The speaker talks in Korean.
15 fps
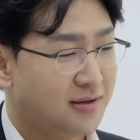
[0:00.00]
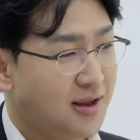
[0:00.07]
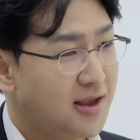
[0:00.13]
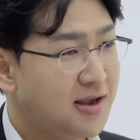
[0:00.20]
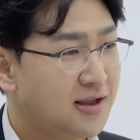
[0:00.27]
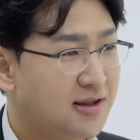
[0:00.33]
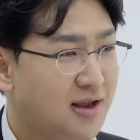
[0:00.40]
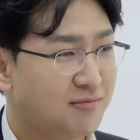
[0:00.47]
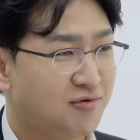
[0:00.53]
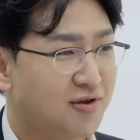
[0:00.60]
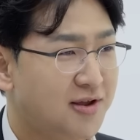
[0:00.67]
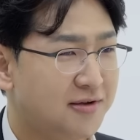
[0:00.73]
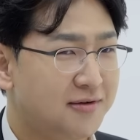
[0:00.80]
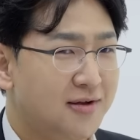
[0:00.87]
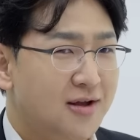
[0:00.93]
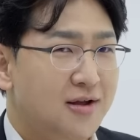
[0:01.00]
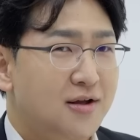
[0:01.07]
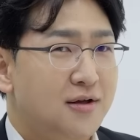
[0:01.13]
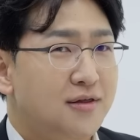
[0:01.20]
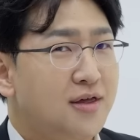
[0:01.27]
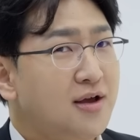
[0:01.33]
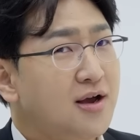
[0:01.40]
떼이기 때문에
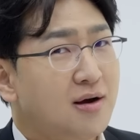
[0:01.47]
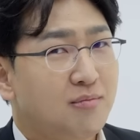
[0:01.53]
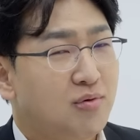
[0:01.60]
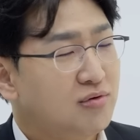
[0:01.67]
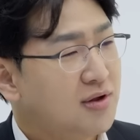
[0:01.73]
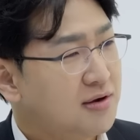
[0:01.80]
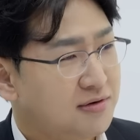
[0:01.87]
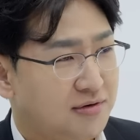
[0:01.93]
생각보다